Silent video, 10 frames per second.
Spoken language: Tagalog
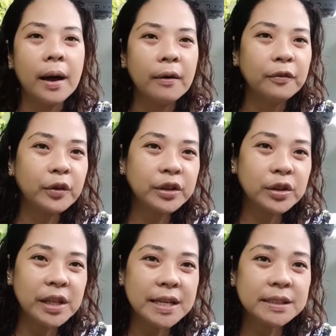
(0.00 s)
for
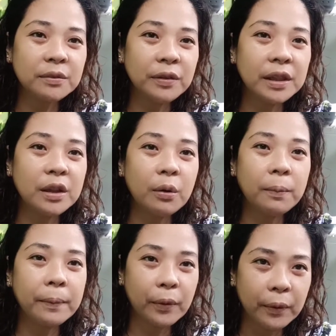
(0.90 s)
today's video
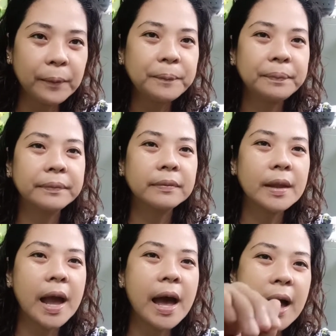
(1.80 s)
po,
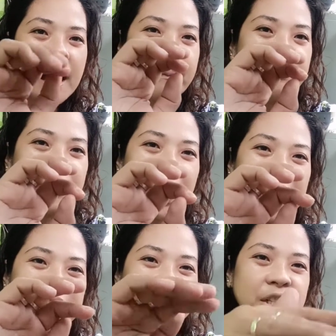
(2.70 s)
um,
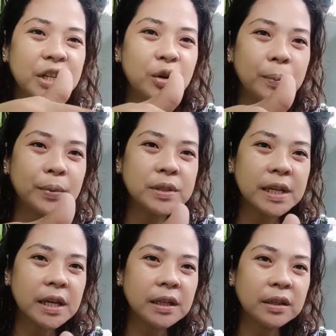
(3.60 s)
isi-share ko po
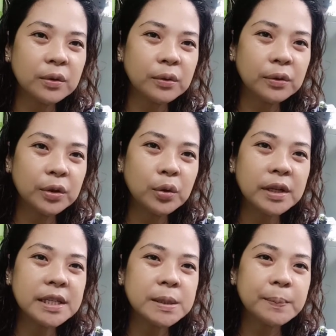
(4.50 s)
sa inyo
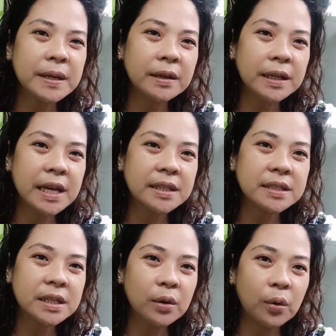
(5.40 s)
yung experience
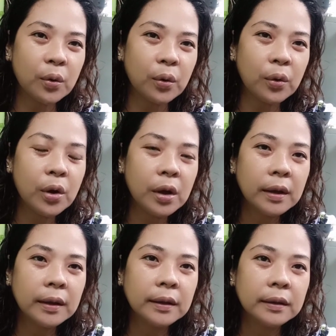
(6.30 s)
ko
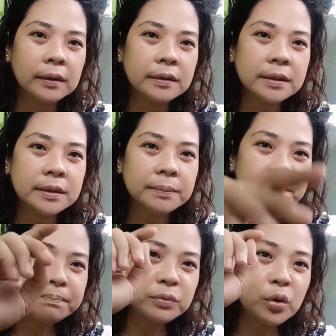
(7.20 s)

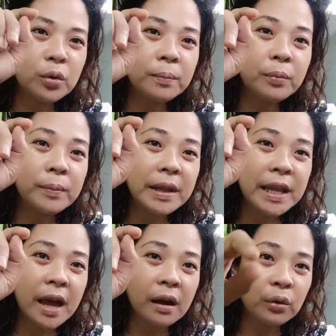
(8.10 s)
nung
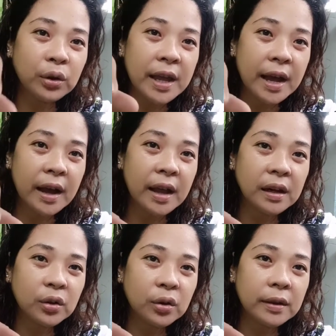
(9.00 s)
bumili ako ng,
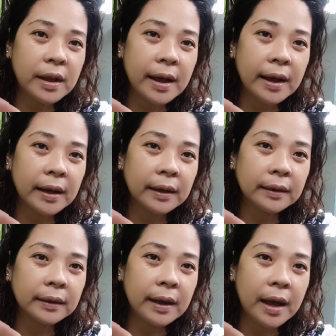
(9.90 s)
ano, ng
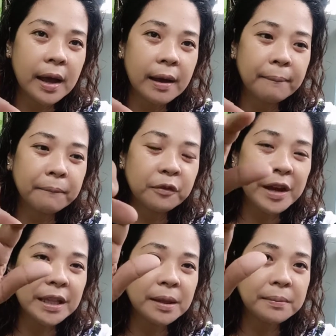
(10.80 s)
um,
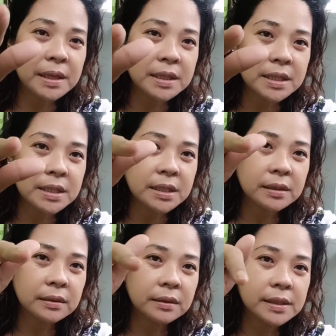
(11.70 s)
vitamins
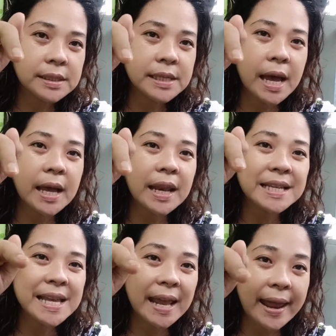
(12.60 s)
sa
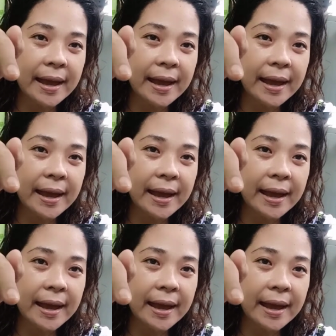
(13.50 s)
Lazada.